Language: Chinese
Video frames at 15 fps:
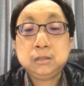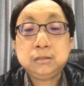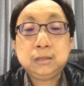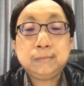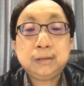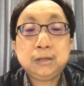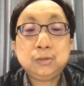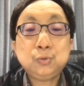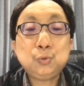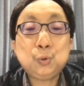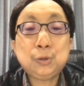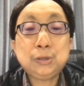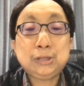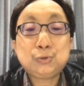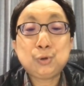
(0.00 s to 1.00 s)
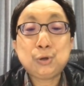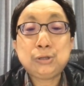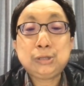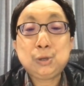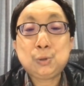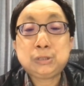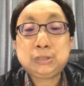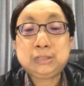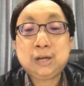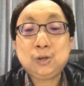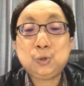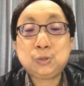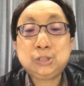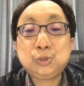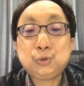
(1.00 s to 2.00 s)
那么，如果你对于内容行销
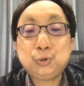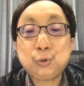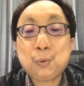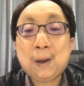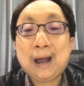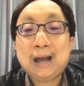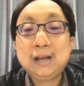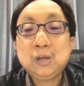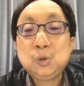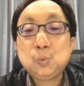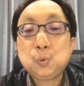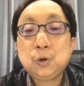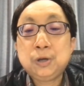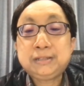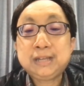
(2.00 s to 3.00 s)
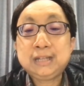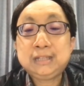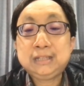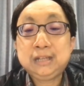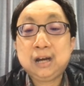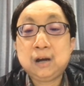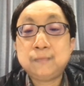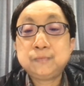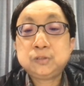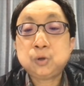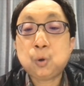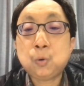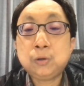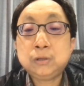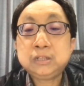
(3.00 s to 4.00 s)
有兴趣的话，我会建议啊，
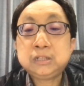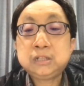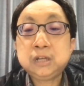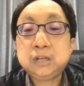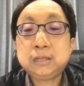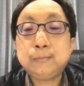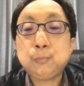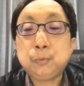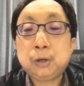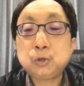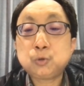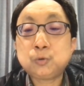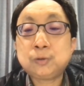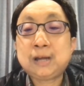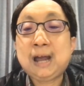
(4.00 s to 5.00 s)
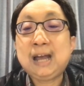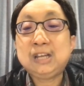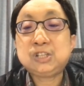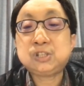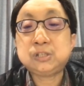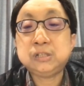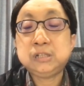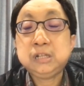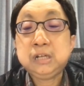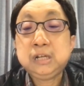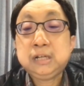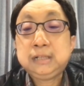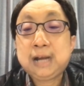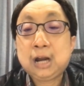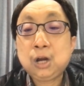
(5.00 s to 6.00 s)
从设定目标受众开始。
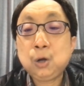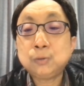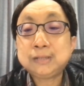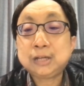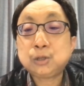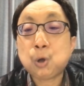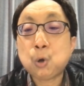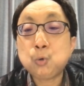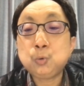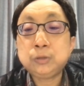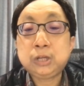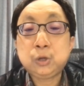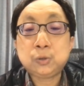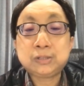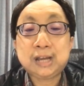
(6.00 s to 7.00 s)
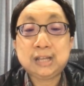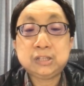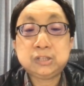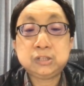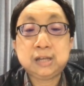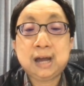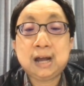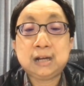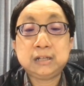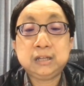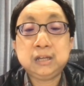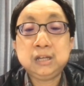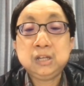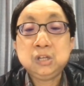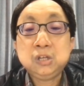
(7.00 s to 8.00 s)
然后再投入内容产制的行
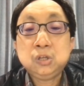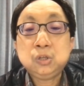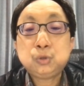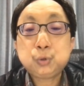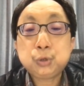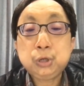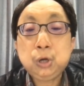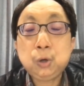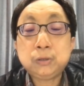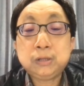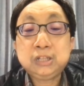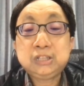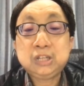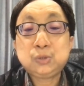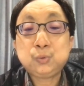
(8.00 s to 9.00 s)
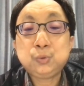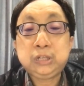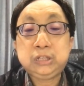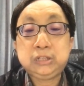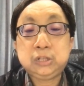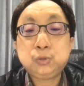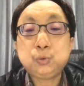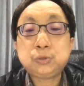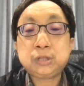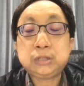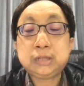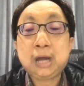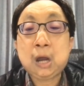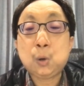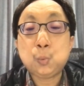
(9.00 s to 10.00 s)
列，最后呢写出引人入
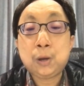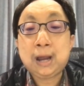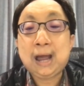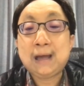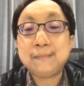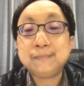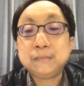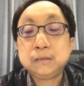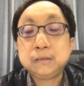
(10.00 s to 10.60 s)
胜的好文案。